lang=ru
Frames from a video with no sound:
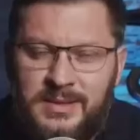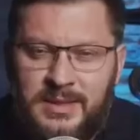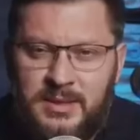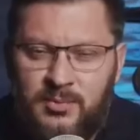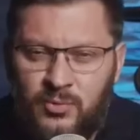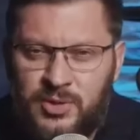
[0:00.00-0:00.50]

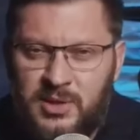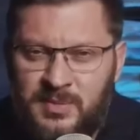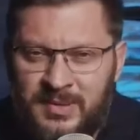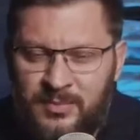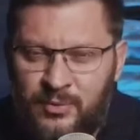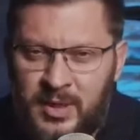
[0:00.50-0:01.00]
10 мужских
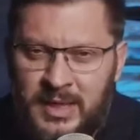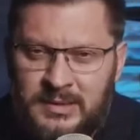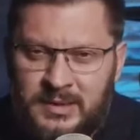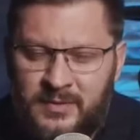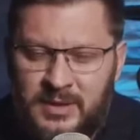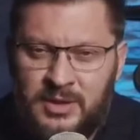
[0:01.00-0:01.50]

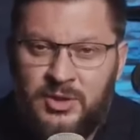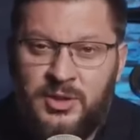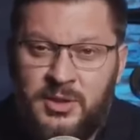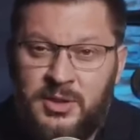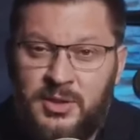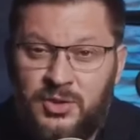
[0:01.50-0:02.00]
манипуляций в
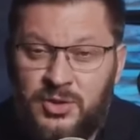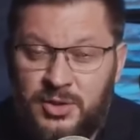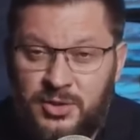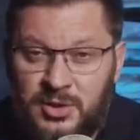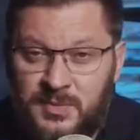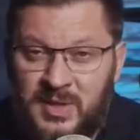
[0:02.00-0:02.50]
отношениях с
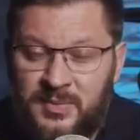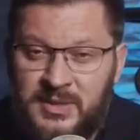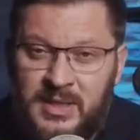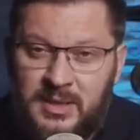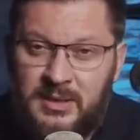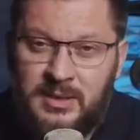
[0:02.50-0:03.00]
женщинами.
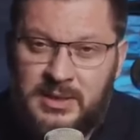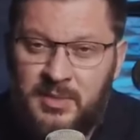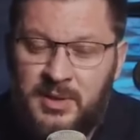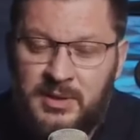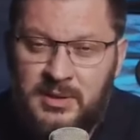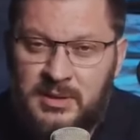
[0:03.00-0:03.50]
Обязательно
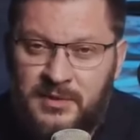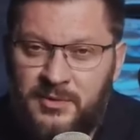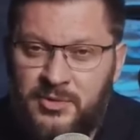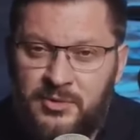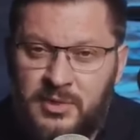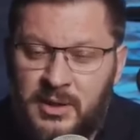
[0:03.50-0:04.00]
досмотрите это
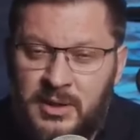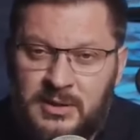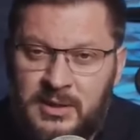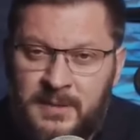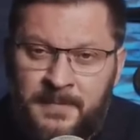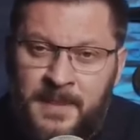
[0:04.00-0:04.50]
видео до
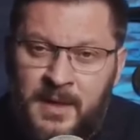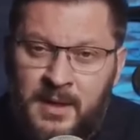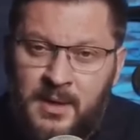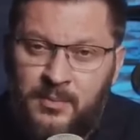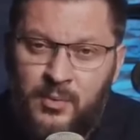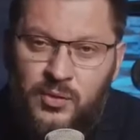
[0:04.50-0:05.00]
конца
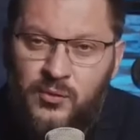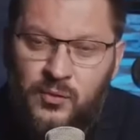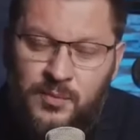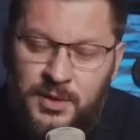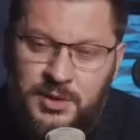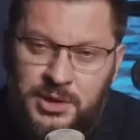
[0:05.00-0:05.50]
по
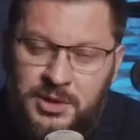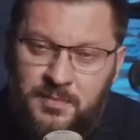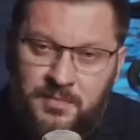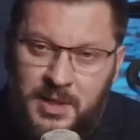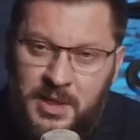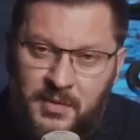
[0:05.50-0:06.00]
двум
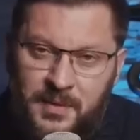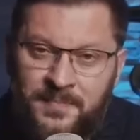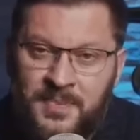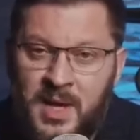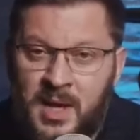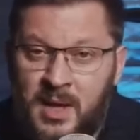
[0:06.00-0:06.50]
причинам. Первое.
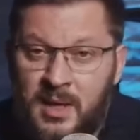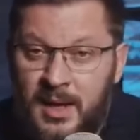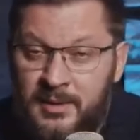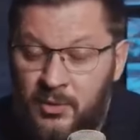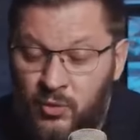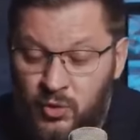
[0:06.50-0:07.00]

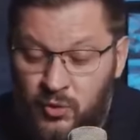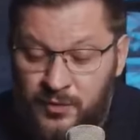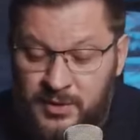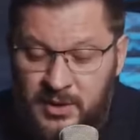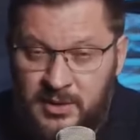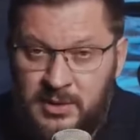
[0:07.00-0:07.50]
Это то, что
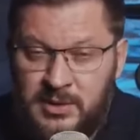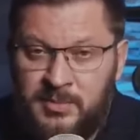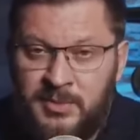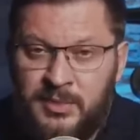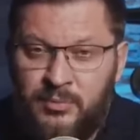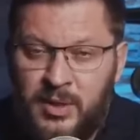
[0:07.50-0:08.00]
вы среди этих
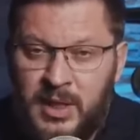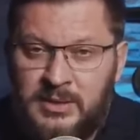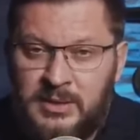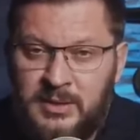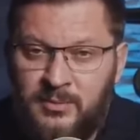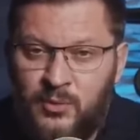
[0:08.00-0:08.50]

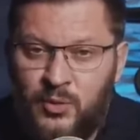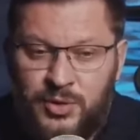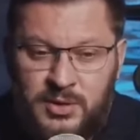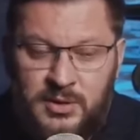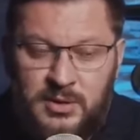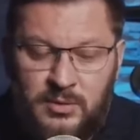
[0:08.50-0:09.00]
манипуляций
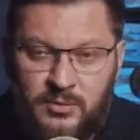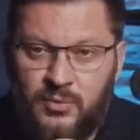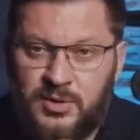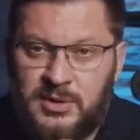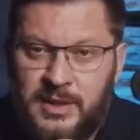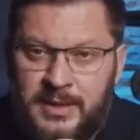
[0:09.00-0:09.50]
можете
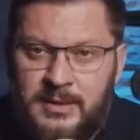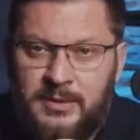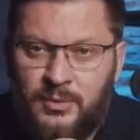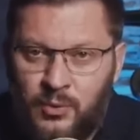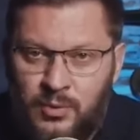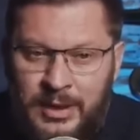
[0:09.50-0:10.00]
узнать
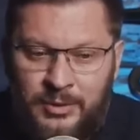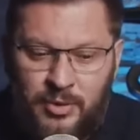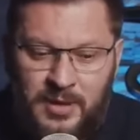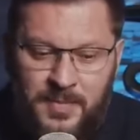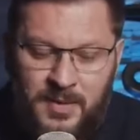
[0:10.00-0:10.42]
ту, которая